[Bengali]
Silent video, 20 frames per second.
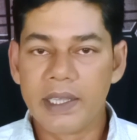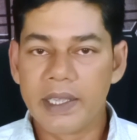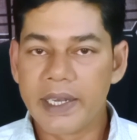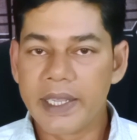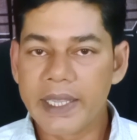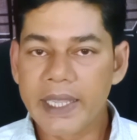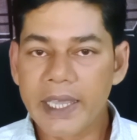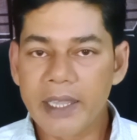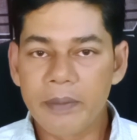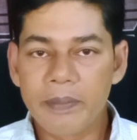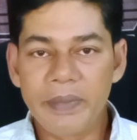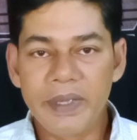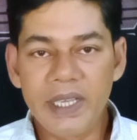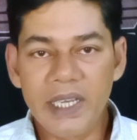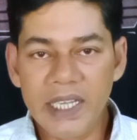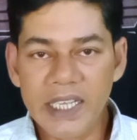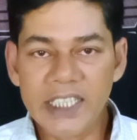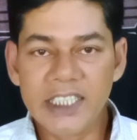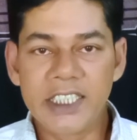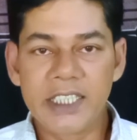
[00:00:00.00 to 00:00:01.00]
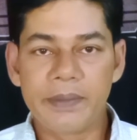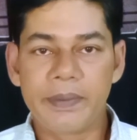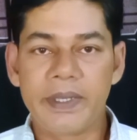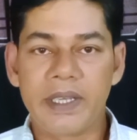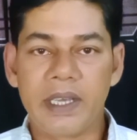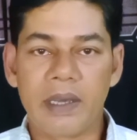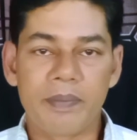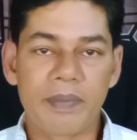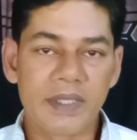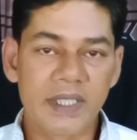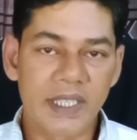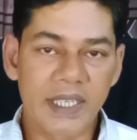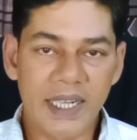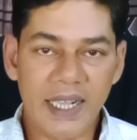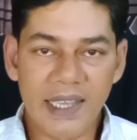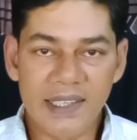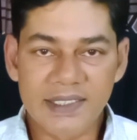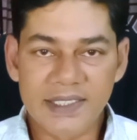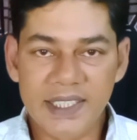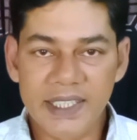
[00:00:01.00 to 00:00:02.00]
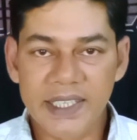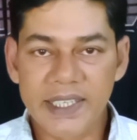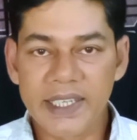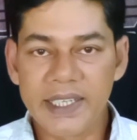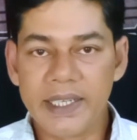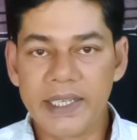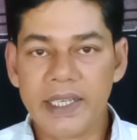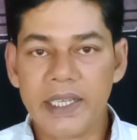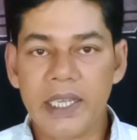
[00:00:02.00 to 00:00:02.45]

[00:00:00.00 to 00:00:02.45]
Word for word: রেকার বিল হিসেবে আপনাদের কাছ থেকে